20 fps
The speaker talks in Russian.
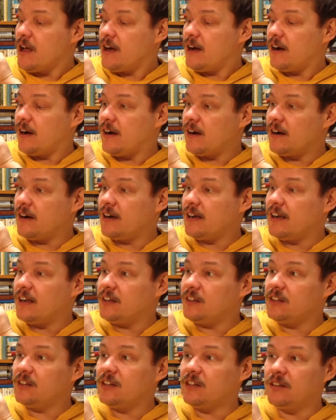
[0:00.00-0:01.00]
А,
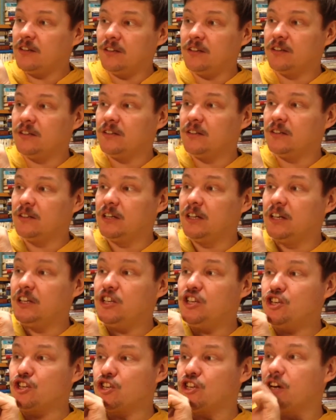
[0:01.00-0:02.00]
это а,
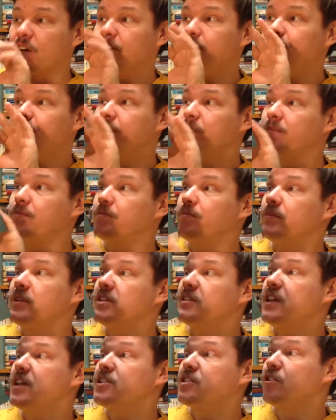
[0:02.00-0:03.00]
книжка
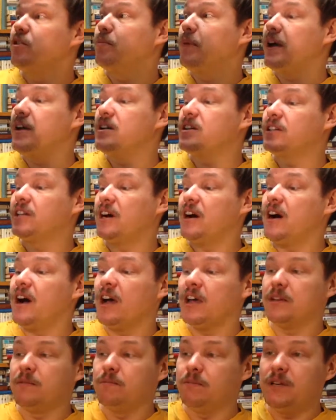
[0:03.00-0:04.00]
издательского проекта
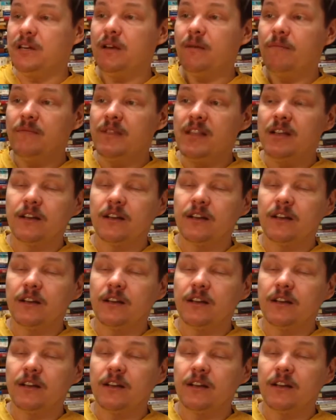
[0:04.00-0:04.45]
А и Б,